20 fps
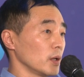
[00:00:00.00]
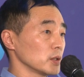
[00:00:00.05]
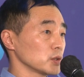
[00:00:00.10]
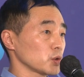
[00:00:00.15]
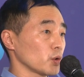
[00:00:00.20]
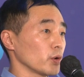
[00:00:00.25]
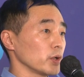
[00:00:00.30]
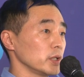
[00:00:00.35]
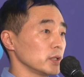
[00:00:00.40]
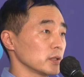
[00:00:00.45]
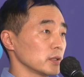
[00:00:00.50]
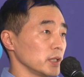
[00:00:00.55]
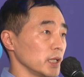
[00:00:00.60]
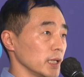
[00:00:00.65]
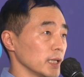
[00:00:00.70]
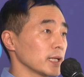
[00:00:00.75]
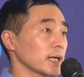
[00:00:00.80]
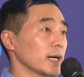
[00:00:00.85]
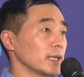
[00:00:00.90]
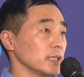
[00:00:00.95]
저희는
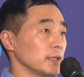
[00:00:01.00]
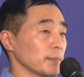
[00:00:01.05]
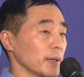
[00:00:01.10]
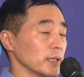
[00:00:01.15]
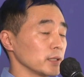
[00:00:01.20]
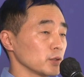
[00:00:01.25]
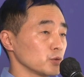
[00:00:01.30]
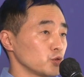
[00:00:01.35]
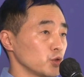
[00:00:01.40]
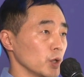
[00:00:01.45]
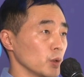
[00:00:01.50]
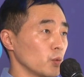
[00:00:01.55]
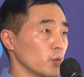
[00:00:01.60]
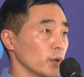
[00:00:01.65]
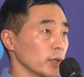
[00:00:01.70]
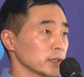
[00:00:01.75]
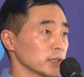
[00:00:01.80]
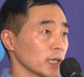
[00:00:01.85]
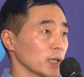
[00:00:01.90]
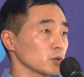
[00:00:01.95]
인간이 만든
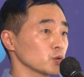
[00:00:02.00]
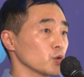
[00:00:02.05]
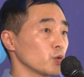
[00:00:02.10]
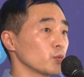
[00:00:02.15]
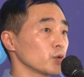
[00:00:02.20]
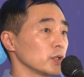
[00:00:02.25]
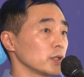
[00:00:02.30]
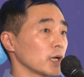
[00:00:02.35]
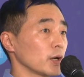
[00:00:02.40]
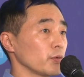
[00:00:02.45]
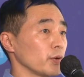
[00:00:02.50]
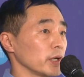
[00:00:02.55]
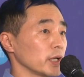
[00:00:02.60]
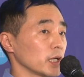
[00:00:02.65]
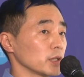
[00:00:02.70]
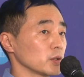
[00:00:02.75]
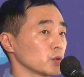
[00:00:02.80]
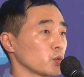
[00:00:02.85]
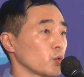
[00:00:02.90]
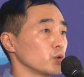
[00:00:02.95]
최고의 창조물이라고
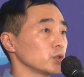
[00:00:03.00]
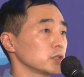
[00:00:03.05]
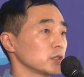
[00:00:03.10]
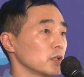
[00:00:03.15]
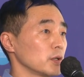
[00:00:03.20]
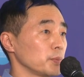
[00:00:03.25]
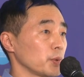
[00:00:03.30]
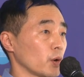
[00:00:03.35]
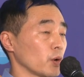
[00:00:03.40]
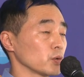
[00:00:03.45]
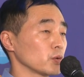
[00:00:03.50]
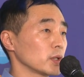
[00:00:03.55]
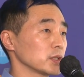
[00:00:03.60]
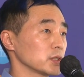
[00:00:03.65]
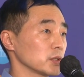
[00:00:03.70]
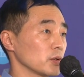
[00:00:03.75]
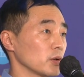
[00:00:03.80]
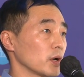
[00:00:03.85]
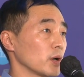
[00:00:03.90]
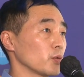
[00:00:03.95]
얘기하는 도시를
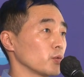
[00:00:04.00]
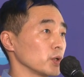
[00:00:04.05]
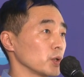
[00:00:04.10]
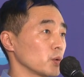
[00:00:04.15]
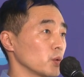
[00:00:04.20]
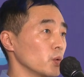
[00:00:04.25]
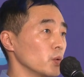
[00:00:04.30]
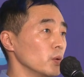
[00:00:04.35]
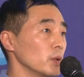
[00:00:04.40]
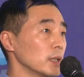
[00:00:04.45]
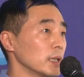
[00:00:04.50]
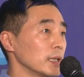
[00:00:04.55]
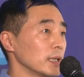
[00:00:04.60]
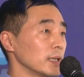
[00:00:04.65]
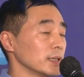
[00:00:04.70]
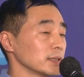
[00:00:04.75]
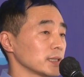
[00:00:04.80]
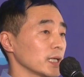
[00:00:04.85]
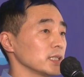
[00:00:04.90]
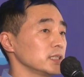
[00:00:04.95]
변화시켜가고 있고
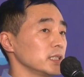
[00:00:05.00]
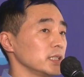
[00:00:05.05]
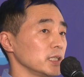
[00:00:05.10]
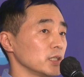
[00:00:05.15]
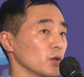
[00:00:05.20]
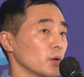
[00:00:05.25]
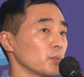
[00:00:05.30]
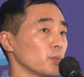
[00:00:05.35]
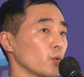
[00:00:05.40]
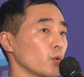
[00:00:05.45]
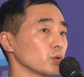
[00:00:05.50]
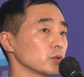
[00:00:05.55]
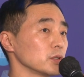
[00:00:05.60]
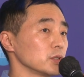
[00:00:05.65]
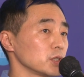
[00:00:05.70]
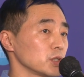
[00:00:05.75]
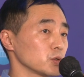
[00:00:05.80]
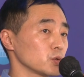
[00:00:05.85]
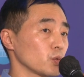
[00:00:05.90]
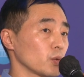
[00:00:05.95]
사실 이런
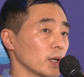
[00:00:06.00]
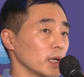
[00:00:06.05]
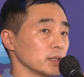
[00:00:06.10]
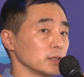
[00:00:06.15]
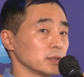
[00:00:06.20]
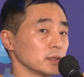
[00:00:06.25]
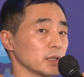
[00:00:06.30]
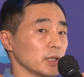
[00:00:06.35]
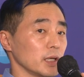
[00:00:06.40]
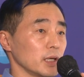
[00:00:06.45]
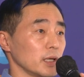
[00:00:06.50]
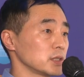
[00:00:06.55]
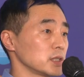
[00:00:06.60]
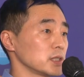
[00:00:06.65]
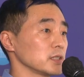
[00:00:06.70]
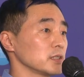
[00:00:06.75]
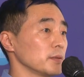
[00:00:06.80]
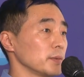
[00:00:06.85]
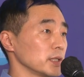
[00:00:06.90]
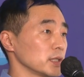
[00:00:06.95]
모든 시도가 이제
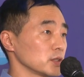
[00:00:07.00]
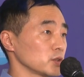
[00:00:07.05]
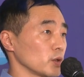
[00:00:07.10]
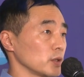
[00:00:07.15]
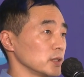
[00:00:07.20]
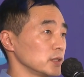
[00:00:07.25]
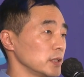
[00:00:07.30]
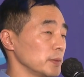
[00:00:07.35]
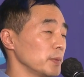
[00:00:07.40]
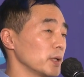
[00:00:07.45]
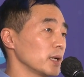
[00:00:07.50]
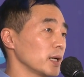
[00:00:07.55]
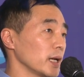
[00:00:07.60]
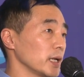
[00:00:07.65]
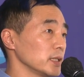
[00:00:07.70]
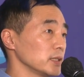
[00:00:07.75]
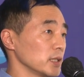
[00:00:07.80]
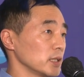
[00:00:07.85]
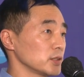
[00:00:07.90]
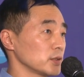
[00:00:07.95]
지금의 이제 저희
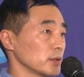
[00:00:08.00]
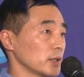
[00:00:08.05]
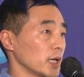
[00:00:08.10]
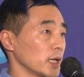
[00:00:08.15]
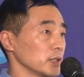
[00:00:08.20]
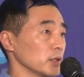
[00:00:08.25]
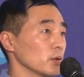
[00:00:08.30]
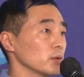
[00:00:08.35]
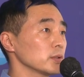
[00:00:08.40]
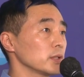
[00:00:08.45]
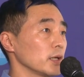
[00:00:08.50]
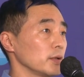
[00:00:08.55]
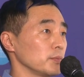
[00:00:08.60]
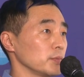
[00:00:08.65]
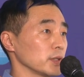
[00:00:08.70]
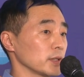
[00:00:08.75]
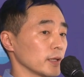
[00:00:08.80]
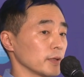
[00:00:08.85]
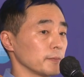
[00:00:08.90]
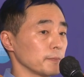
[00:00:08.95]
시빌라이제이션의 한
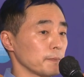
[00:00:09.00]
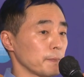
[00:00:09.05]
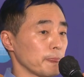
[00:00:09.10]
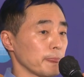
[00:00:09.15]
형태입니다.